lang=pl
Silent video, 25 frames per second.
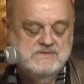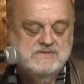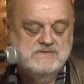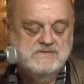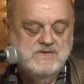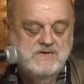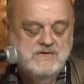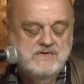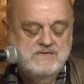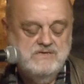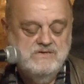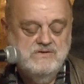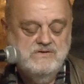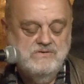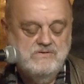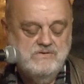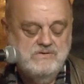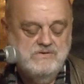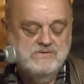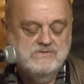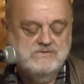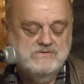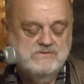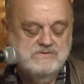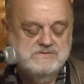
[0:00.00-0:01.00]
ten
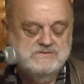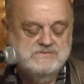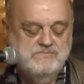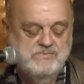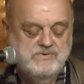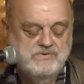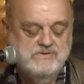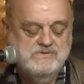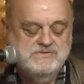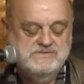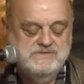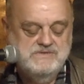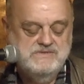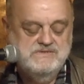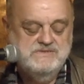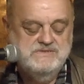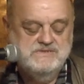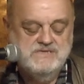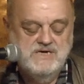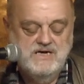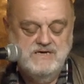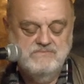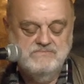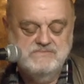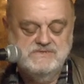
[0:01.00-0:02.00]
oto zbrodzień
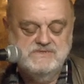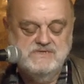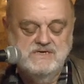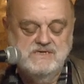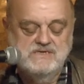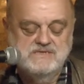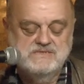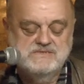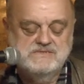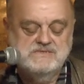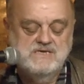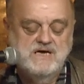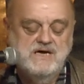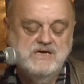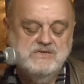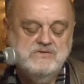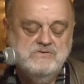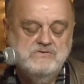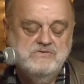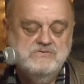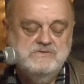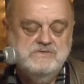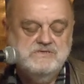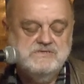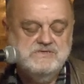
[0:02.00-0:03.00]
dziamdziak, za
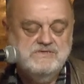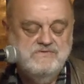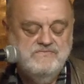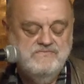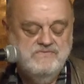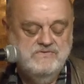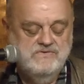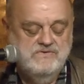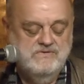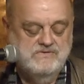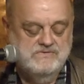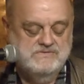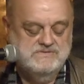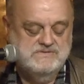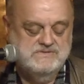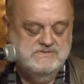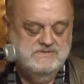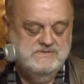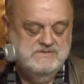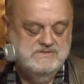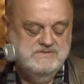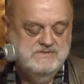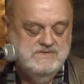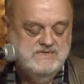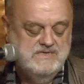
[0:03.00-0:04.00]
to i że w nocy,